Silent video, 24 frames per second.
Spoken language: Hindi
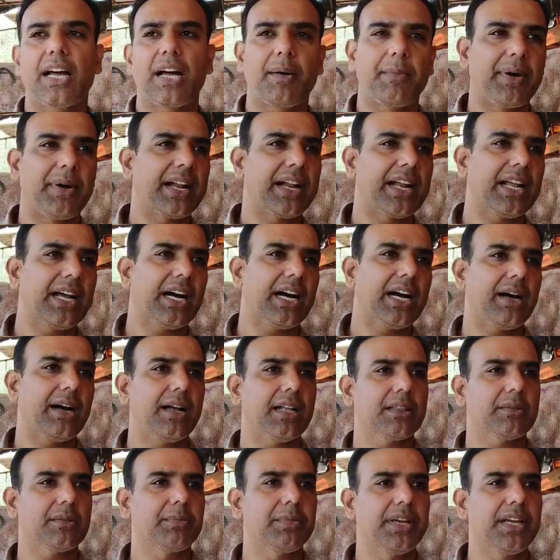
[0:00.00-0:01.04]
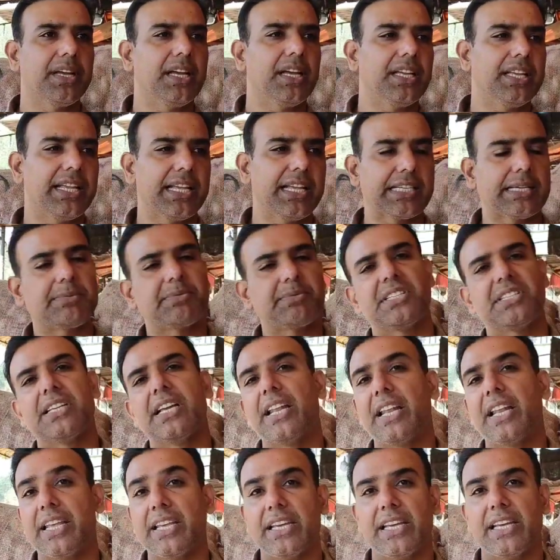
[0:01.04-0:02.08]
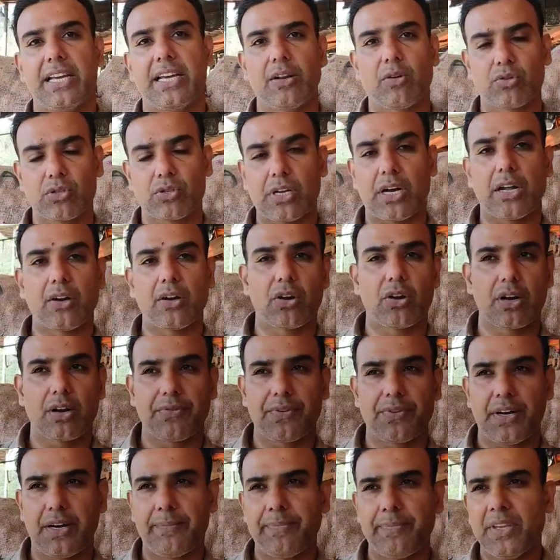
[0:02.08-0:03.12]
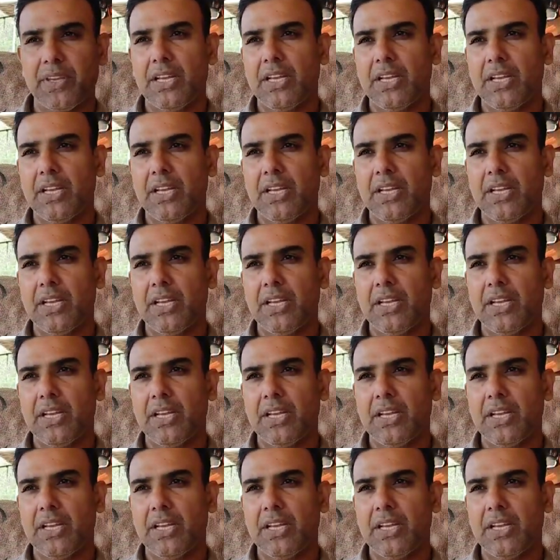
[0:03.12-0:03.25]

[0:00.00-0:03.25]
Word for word: हमारे हाथ में ये सब चीजें नहीं है नुकसान और नफा